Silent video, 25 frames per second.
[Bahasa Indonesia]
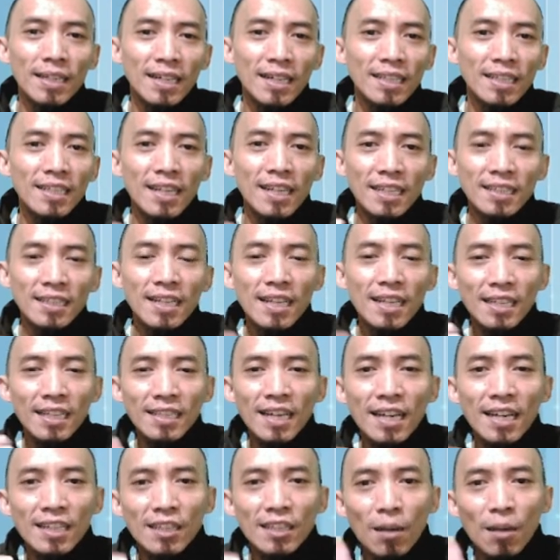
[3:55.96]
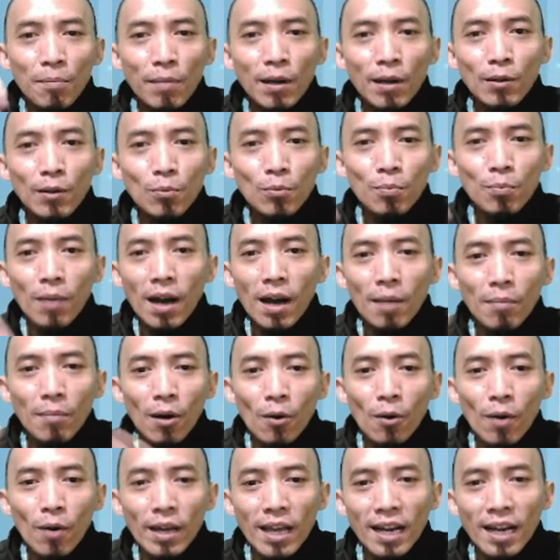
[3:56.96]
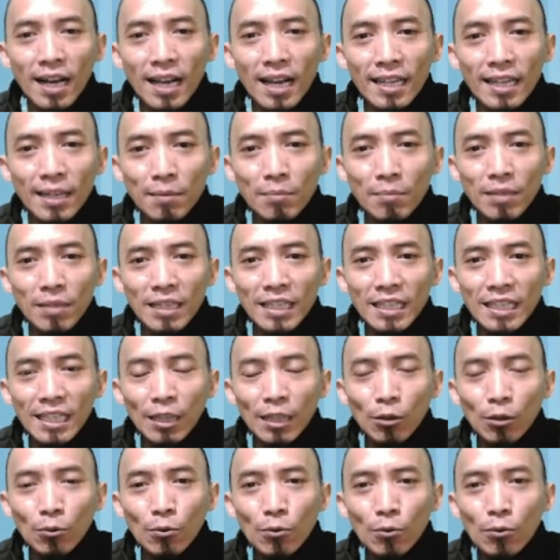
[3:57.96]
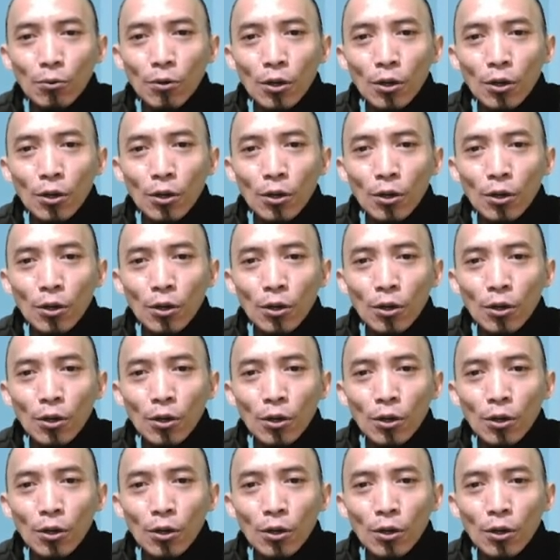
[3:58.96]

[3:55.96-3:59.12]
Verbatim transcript: yang jelas kalian jangan sampai lupa bahwa yang kalian beli itu